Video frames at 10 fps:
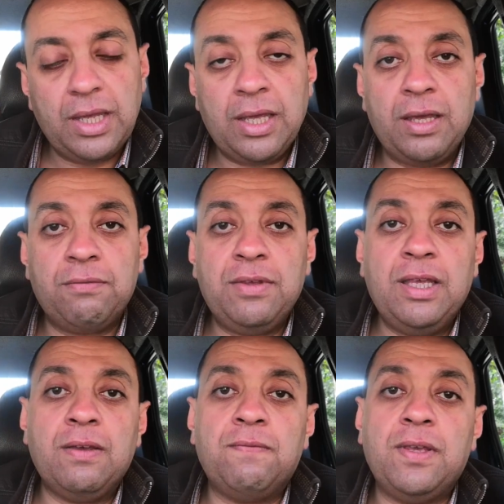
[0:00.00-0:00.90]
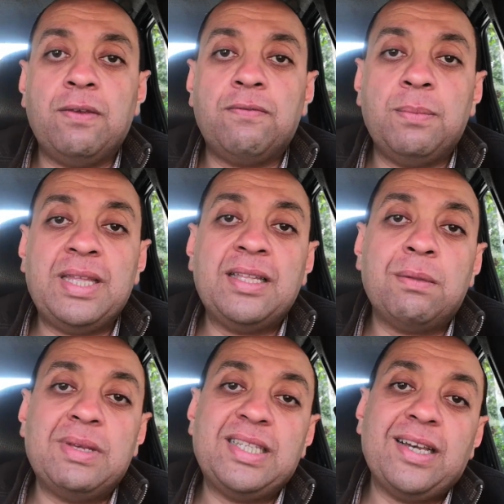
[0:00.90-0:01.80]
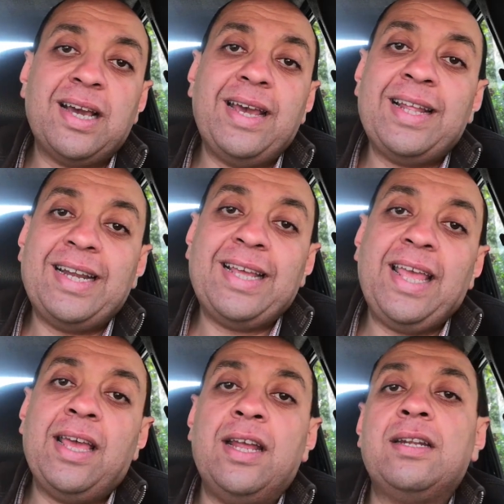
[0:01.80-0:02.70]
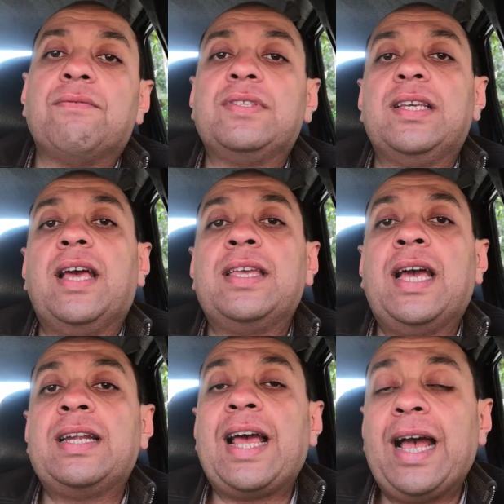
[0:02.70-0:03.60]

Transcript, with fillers: آه، في في في بدايه المسيره العلاجيه النفسيه يعني